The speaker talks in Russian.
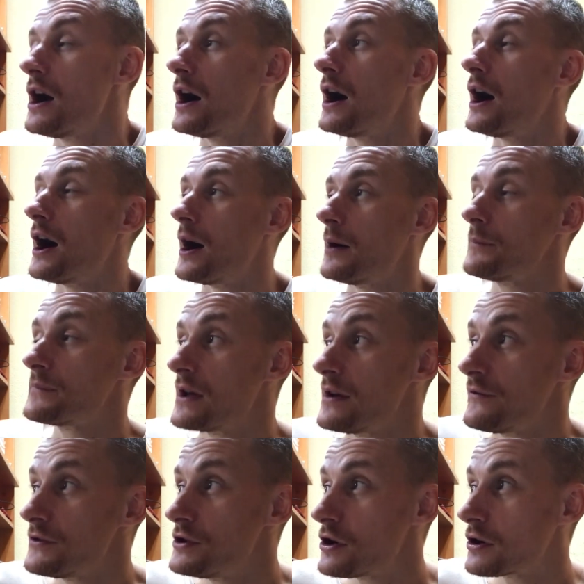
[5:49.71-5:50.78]
А,
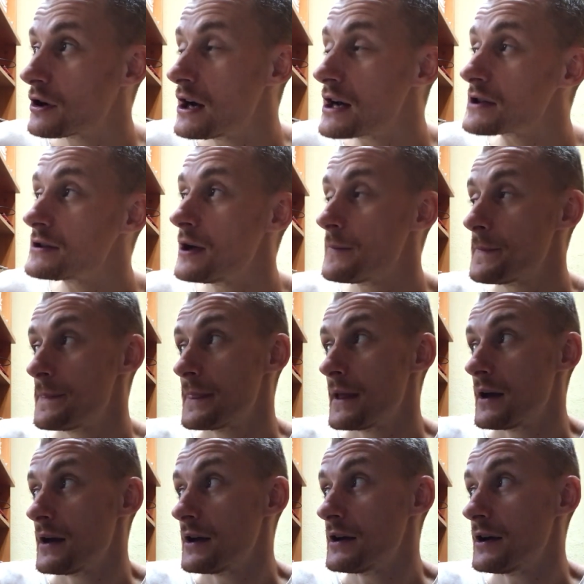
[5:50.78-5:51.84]
видеокарта
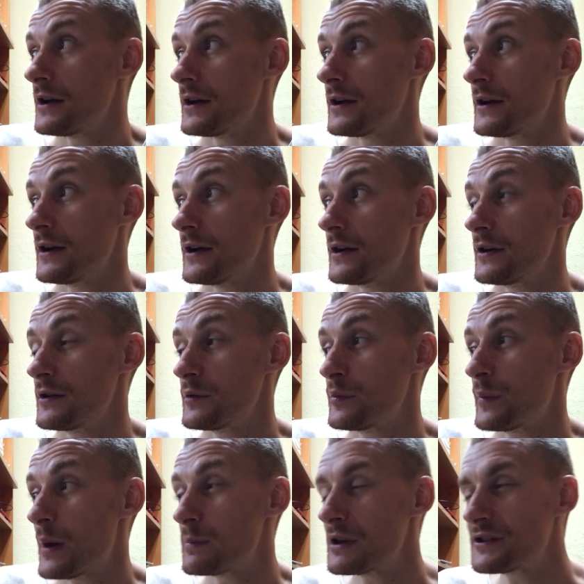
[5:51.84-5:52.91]
э,
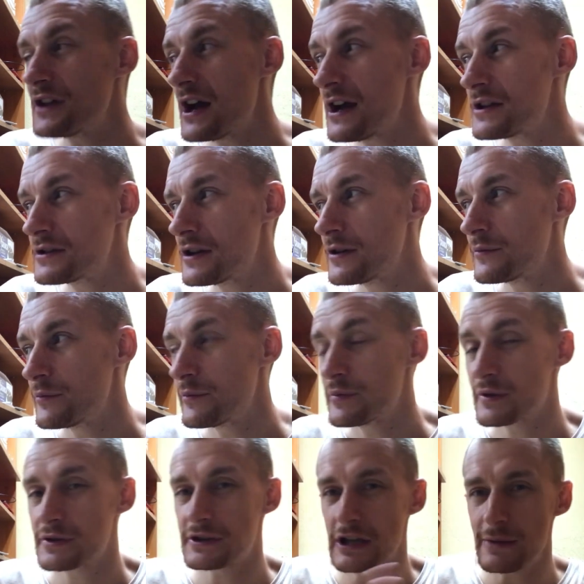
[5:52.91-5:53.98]
обладает
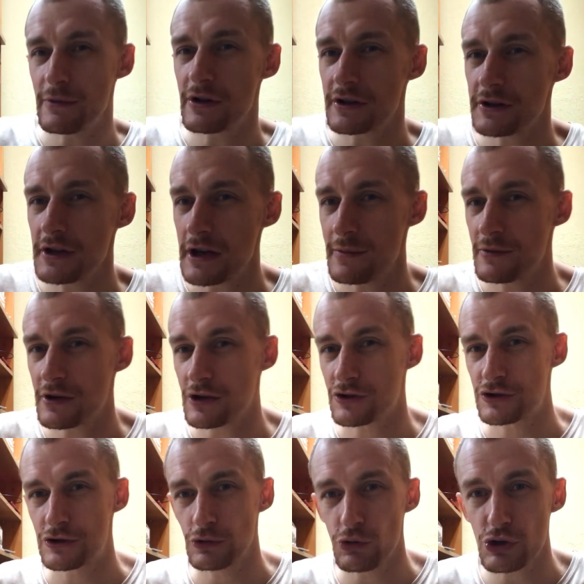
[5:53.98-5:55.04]
такими критериями, как
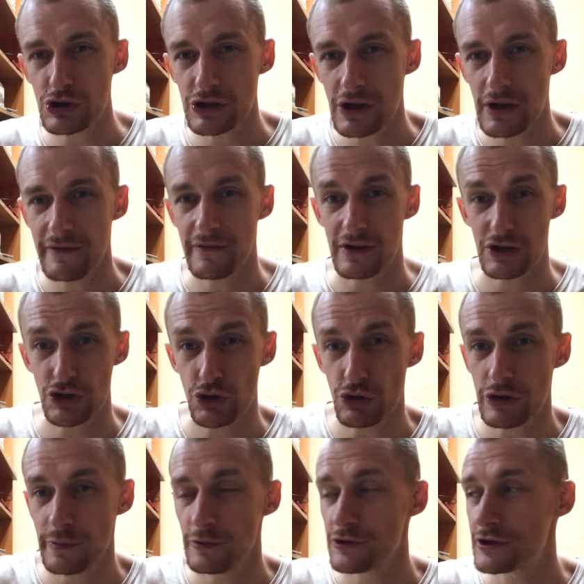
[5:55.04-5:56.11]
сложное,
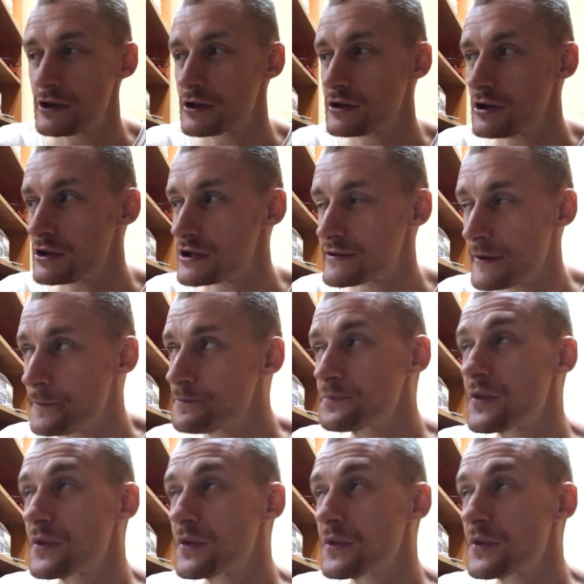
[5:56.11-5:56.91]
расчеты плюс электричество.